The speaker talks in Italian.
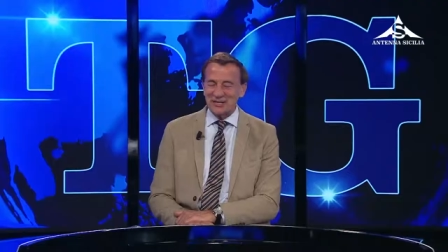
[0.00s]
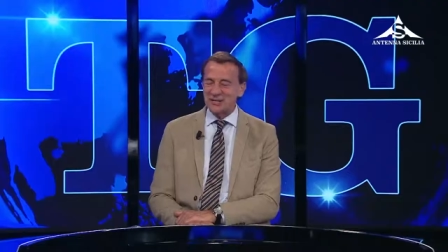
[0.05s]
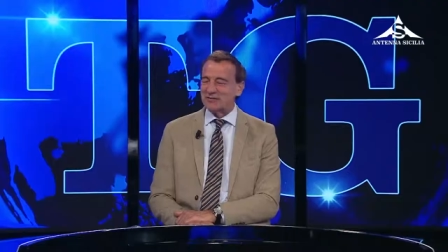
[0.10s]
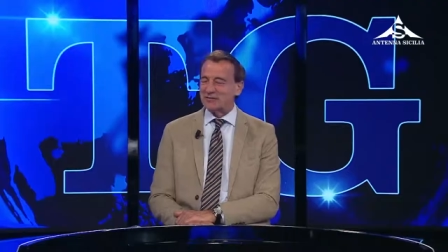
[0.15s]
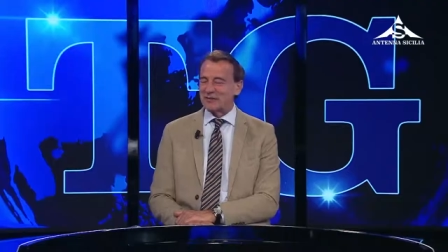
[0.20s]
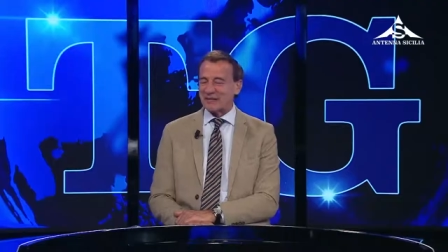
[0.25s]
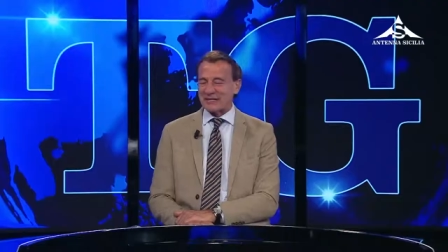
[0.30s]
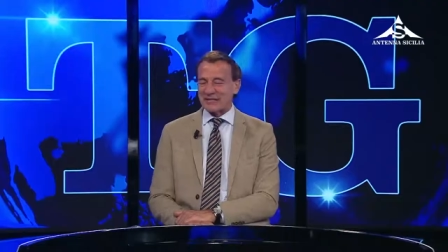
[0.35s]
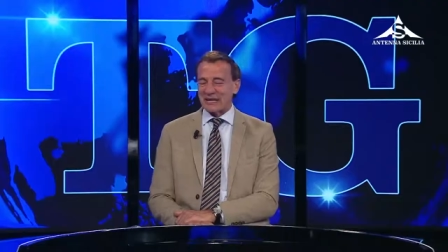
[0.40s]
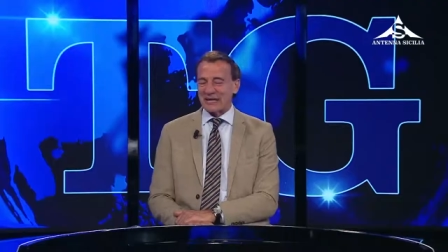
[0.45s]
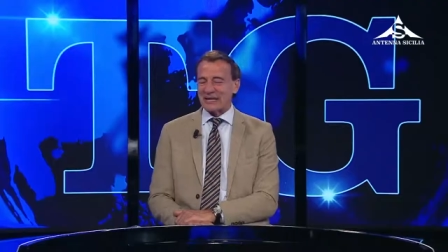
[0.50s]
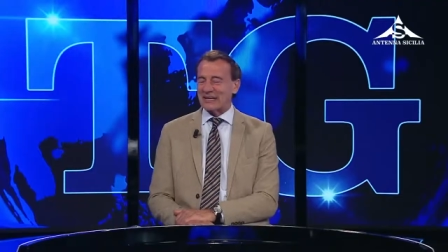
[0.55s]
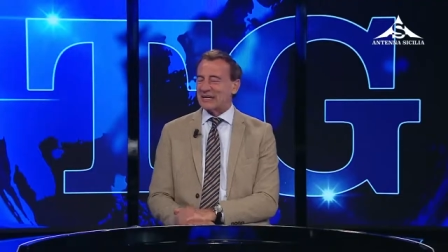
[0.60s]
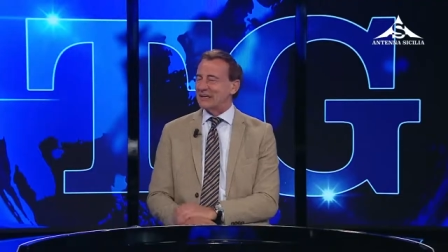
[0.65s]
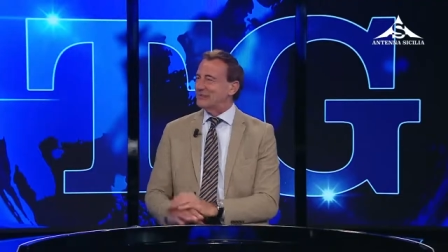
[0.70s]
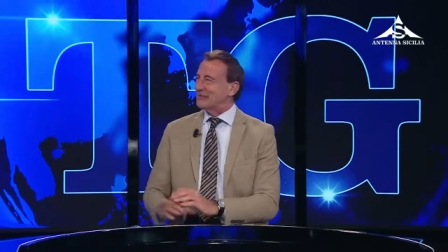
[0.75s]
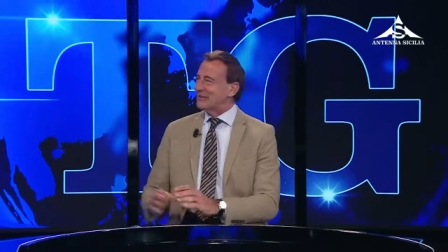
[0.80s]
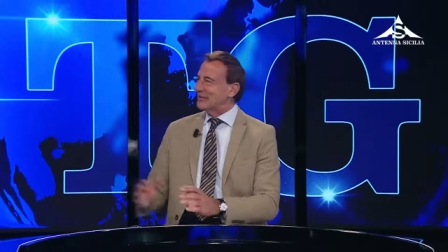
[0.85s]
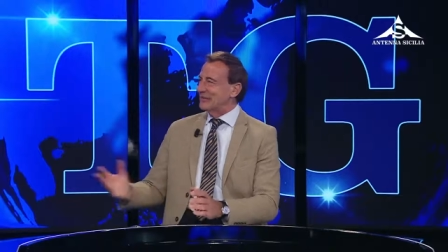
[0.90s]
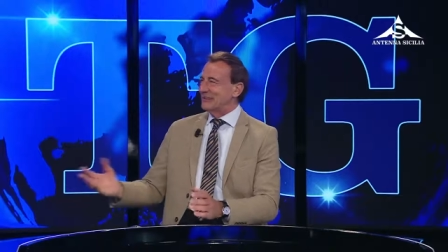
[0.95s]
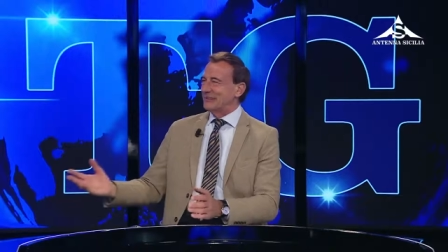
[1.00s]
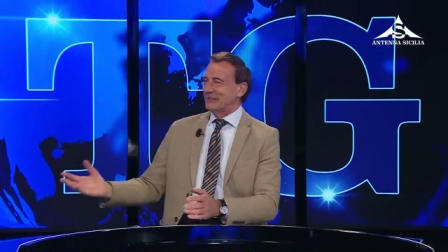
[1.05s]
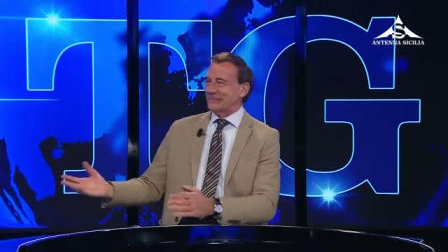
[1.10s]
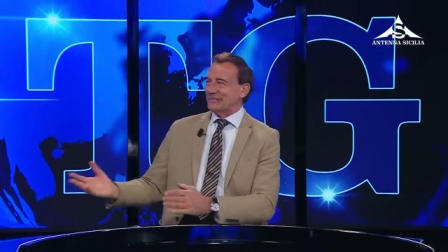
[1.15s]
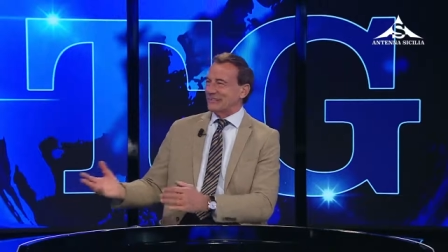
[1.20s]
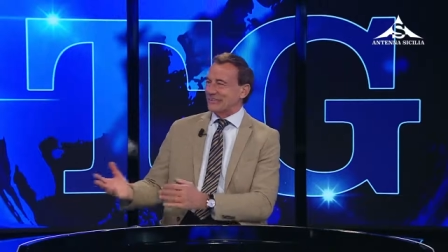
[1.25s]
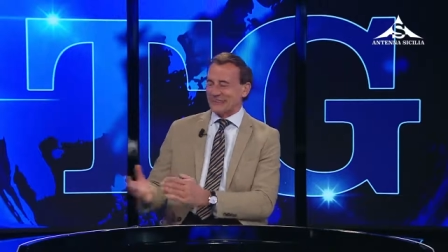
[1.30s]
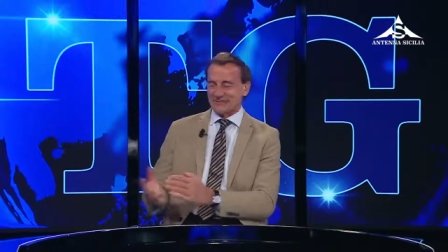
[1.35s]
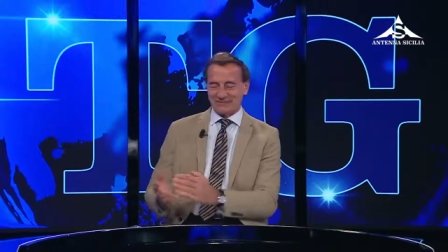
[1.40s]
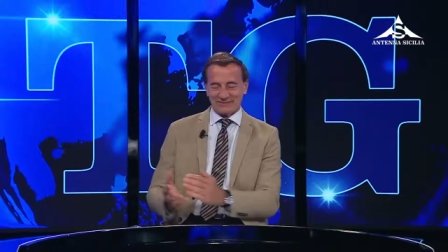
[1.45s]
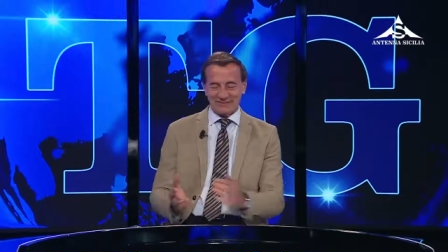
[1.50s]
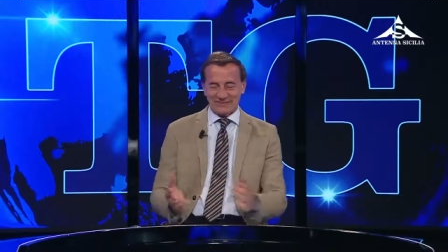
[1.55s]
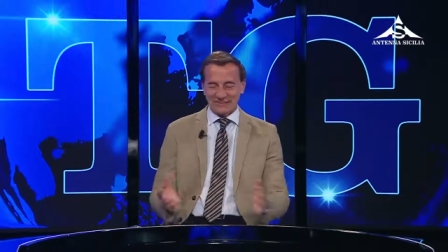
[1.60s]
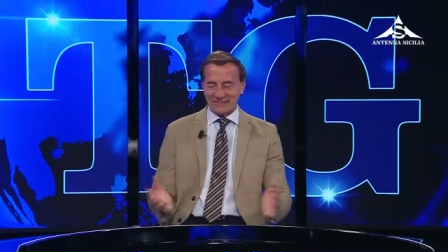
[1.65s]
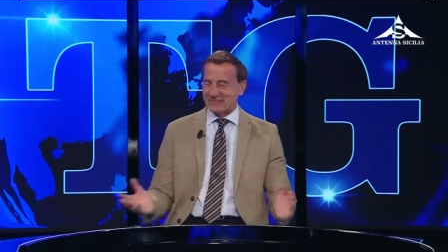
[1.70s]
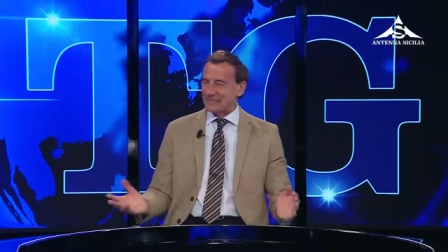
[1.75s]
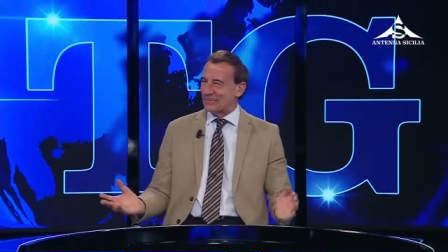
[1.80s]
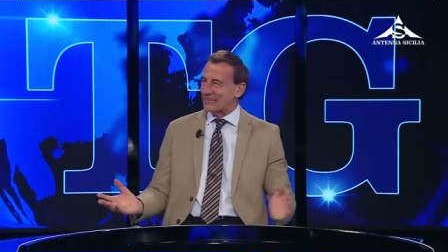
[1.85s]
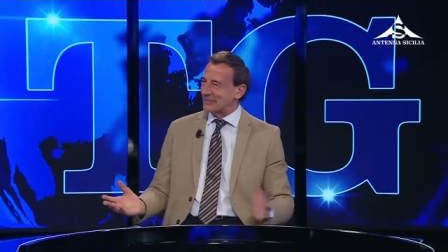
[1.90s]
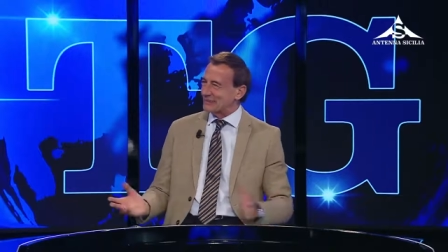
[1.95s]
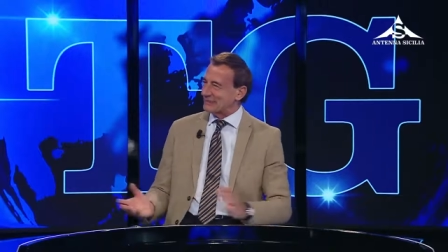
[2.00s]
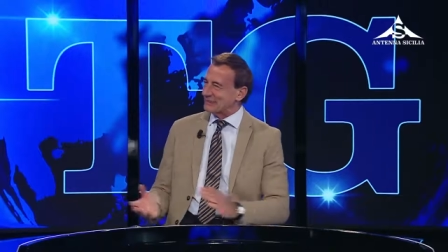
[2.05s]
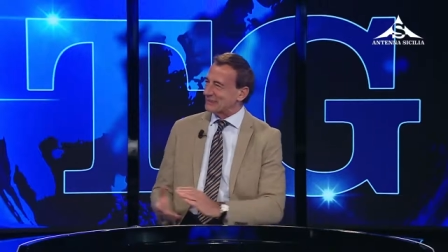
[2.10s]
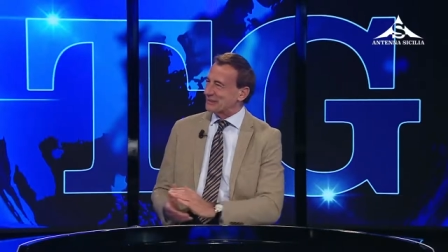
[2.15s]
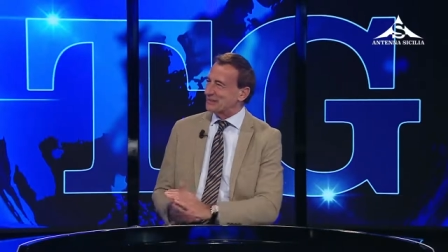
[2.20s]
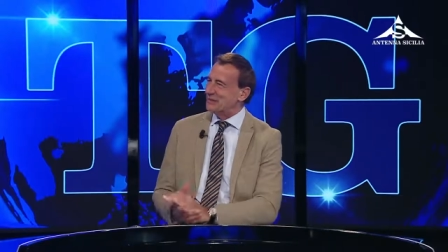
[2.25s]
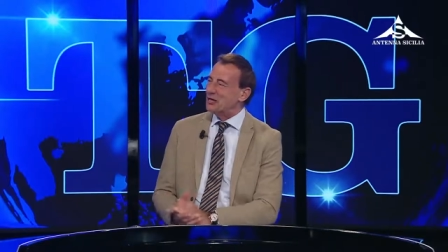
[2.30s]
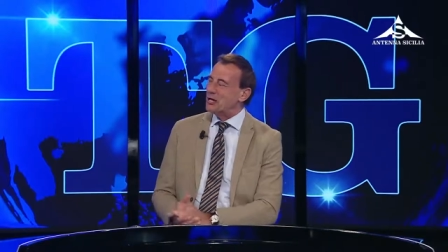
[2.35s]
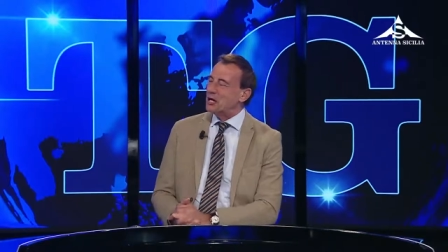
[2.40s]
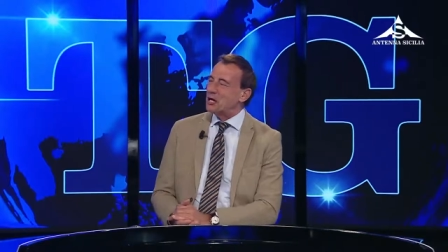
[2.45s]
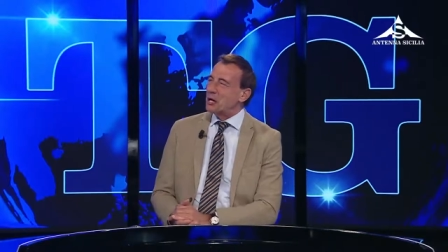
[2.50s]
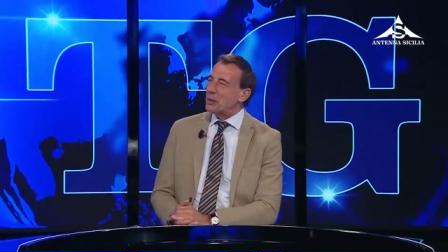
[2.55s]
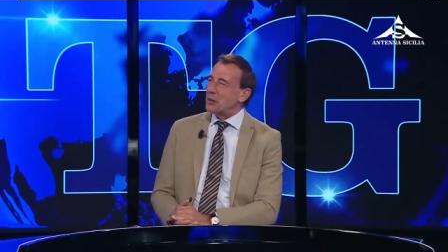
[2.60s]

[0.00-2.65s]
io, perché è veramente fantastico. È